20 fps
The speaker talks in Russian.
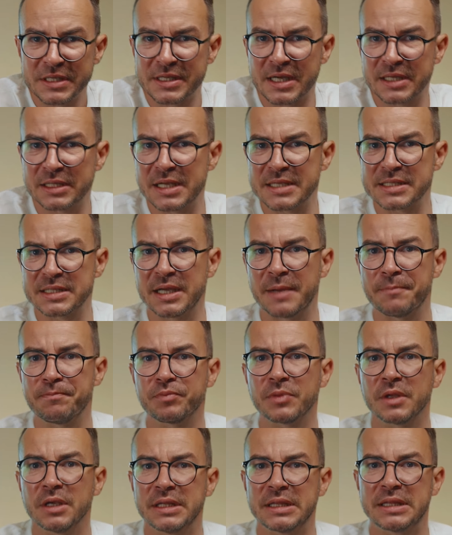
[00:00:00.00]
Согласно
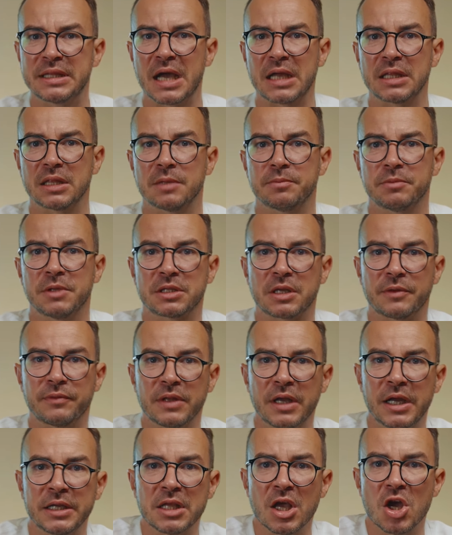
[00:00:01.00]
данным
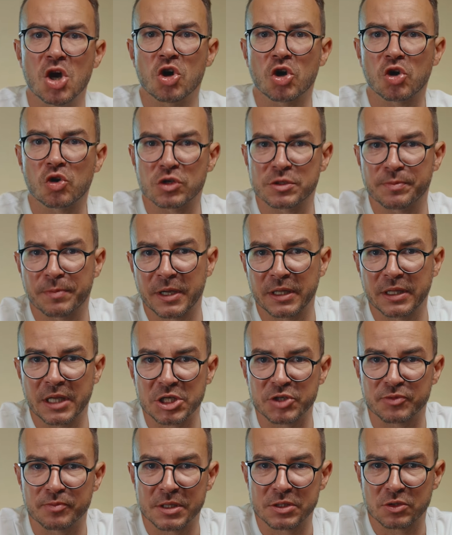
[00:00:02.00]
DataFlight, рост
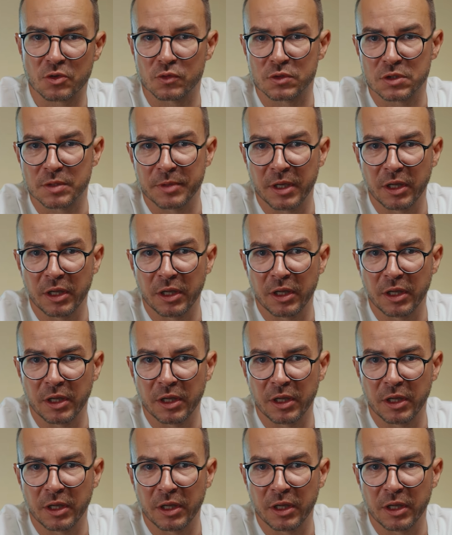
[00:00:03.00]
продаж в московском